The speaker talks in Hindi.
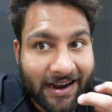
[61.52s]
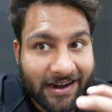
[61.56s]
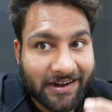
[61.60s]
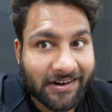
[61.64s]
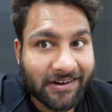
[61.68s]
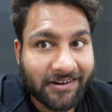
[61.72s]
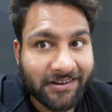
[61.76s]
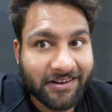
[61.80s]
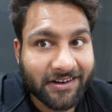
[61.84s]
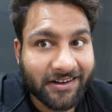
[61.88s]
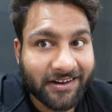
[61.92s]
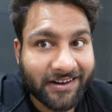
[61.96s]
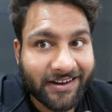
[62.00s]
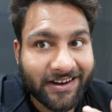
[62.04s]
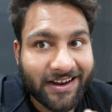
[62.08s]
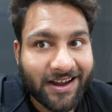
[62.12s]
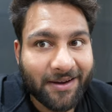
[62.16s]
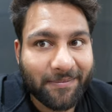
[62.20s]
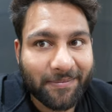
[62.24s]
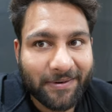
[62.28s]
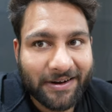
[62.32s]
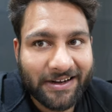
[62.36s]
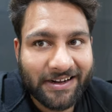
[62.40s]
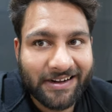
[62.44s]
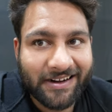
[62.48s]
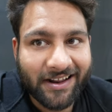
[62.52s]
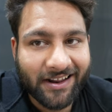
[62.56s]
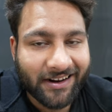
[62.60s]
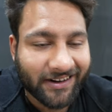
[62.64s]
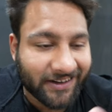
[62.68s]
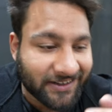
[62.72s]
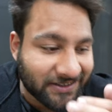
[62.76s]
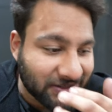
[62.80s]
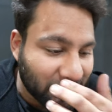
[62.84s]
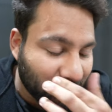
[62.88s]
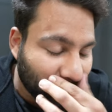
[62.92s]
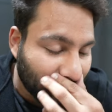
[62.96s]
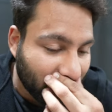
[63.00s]
एडिट करके आपके लिए डाल
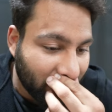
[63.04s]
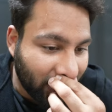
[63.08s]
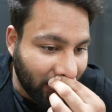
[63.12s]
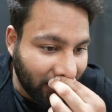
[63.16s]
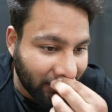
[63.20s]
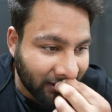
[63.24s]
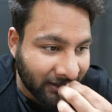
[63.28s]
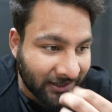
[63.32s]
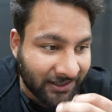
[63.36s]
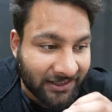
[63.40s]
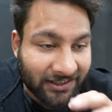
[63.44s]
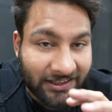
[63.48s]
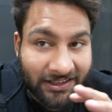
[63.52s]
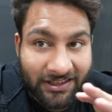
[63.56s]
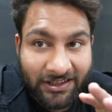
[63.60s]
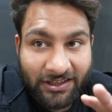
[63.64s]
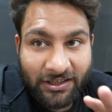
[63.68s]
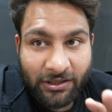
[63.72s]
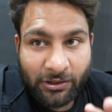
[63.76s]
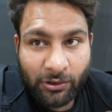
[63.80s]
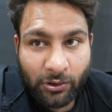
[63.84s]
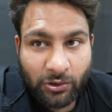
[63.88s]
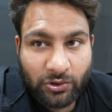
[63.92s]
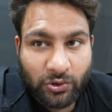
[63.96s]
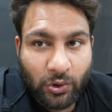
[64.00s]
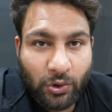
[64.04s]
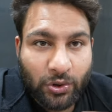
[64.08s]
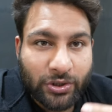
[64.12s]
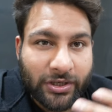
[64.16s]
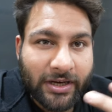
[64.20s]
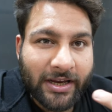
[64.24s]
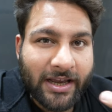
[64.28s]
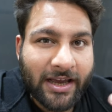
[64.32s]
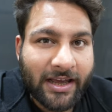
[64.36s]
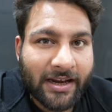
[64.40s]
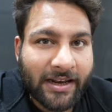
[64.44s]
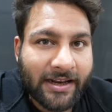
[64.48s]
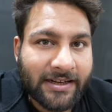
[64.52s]
के जाऊँगा तो सोचा
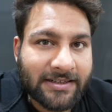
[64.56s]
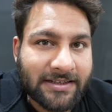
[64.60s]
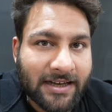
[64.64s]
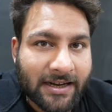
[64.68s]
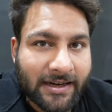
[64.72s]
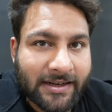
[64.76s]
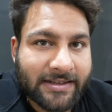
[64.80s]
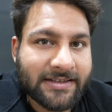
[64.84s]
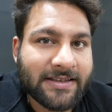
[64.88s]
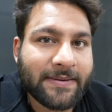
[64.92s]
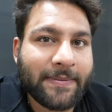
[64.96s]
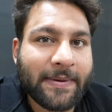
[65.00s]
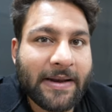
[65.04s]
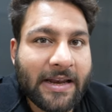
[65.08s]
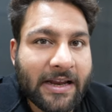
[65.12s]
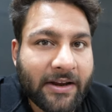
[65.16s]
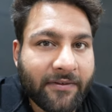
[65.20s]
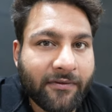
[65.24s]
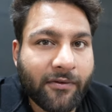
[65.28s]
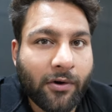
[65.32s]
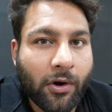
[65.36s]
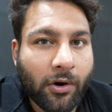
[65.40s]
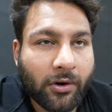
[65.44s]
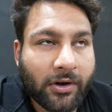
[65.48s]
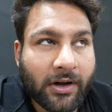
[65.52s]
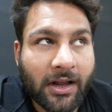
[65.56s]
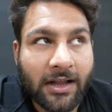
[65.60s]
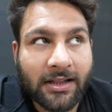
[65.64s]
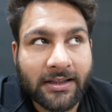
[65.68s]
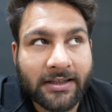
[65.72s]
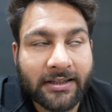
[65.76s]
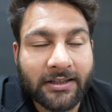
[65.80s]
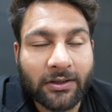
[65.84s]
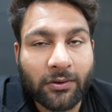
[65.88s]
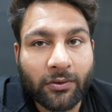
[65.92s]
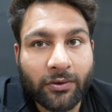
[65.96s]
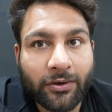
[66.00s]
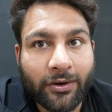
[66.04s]
यार एक जाने से पहले एक व्लॉग डाल
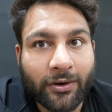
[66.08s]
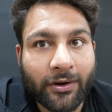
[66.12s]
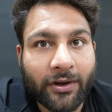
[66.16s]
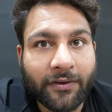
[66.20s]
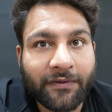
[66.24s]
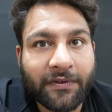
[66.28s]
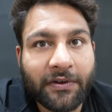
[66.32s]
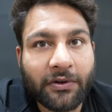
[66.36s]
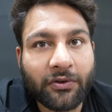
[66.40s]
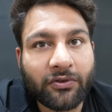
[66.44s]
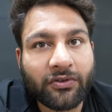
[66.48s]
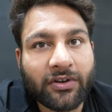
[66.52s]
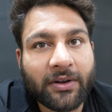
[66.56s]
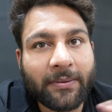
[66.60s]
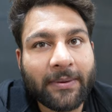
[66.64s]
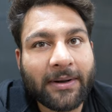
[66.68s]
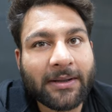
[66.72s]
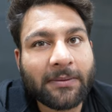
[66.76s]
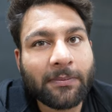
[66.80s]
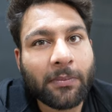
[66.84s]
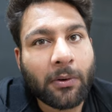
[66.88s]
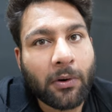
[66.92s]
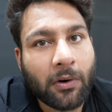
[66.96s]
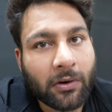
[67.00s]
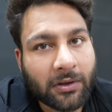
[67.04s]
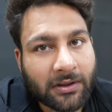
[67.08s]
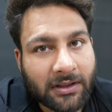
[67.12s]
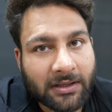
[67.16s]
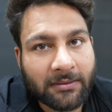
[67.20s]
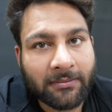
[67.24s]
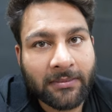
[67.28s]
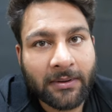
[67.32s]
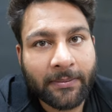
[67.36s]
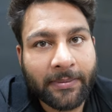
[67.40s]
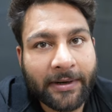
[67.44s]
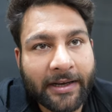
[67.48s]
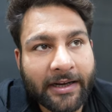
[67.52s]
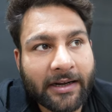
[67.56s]
देता हूँ क्योंकि फिर उसके बाद बहुत
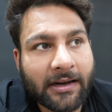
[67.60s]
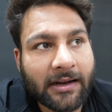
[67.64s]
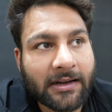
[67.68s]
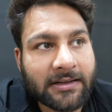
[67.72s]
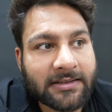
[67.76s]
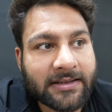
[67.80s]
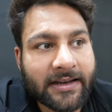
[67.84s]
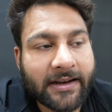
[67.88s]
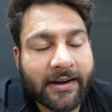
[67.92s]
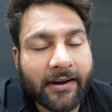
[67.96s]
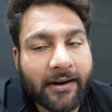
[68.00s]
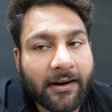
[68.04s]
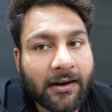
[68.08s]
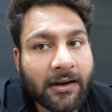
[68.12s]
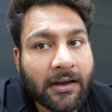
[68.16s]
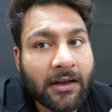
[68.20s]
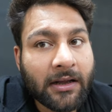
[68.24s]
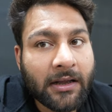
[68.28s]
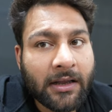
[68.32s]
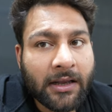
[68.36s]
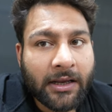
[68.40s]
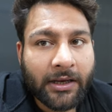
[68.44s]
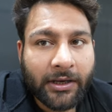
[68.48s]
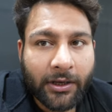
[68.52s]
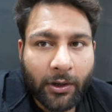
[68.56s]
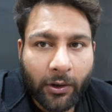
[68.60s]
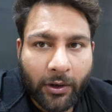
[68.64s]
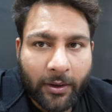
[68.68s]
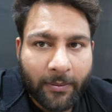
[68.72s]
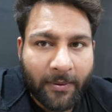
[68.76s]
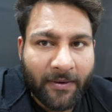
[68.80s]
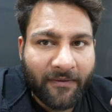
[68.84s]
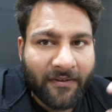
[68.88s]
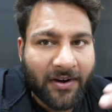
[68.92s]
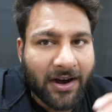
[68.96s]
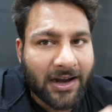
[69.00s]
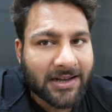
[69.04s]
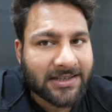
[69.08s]
लंबा ब्रेक लग जाएगा क्योंकि मैं
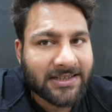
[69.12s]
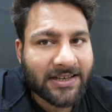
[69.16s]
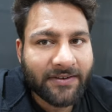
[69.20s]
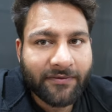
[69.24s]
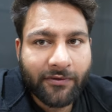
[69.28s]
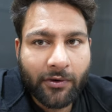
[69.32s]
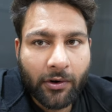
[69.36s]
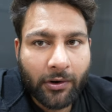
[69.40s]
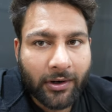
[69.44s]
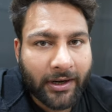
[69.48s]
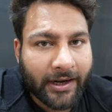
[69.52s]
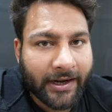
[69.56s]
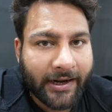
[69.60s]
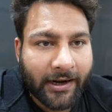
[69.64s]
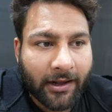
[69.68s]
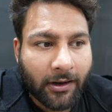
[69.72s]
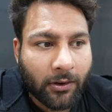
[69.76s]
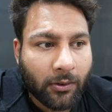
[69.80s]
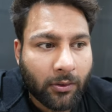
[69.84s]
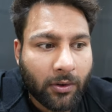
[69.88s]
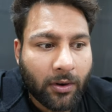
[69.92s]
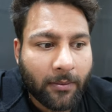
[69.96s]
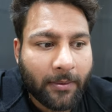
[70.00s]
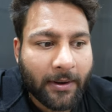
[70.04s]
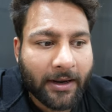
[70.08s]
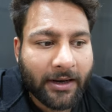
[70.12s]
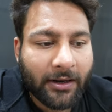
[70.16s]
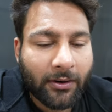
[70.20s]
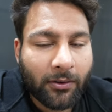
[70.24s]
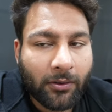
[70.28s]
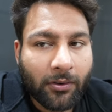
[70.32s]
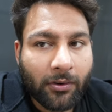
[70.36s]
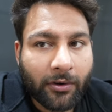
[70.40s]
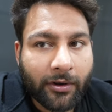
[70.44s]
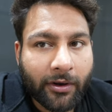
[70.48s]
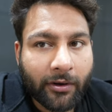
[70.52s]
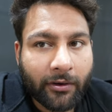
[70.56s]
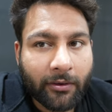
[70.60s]
वहाँ से व्लॉग नहीं डालूंगा भाई
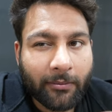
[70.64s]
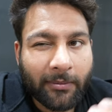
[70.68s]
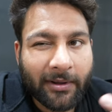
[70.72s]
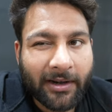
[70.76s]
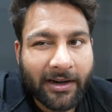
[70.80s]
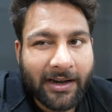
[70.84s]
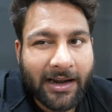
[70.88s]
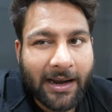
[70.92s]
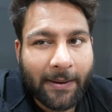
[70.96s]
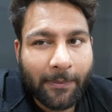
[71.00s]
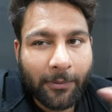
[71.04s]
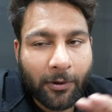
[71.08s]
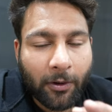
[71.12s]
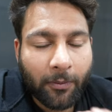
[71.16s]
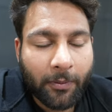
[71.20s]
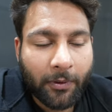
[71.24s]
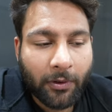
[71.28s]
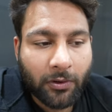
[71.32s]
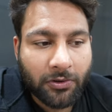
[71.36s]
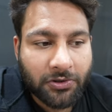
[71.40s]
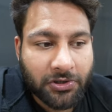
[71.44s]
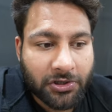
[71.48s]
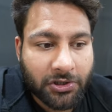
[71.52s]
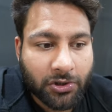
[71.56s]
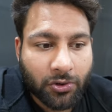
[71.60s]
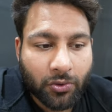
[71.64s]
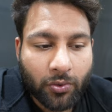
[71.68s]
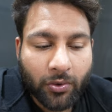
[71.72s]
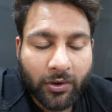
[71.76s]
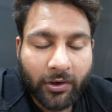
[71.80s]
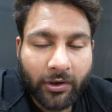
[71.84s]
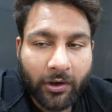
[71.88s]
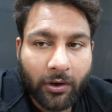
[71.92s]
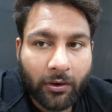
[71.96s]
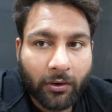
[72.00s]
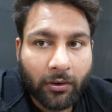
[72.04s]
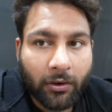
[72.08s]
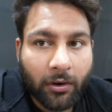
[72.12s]
लोगों क्योंकि मेरे लैपटॉप में कुछ इशू
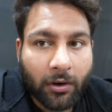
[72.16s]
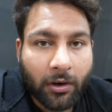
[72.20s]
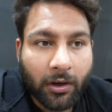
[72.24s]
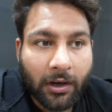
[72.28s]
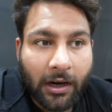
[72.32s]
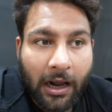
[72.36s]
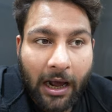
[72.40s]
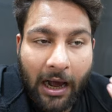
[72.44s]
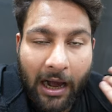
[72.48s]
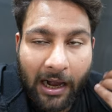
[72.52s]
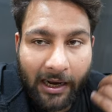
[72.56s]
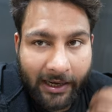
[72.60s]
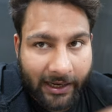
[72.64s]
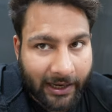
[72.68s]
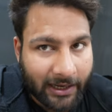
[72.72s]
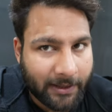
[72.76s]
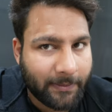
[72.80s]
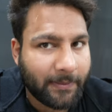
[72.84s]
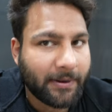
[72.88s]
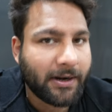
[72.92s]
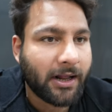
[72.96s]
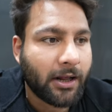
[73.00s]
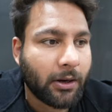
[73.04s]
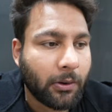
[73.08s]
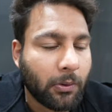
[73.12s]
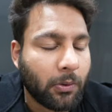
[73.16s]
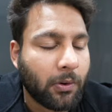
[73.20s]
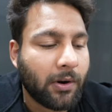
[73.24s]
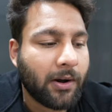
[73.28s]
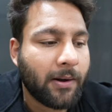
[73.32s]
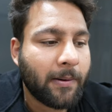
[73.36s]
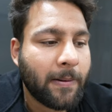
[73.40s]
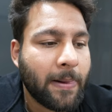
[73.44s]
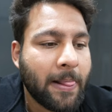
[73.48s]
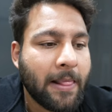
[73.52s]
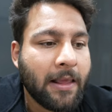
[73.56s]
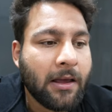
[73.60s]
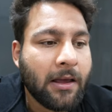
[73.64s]
है और आके ही मैं डालूंगा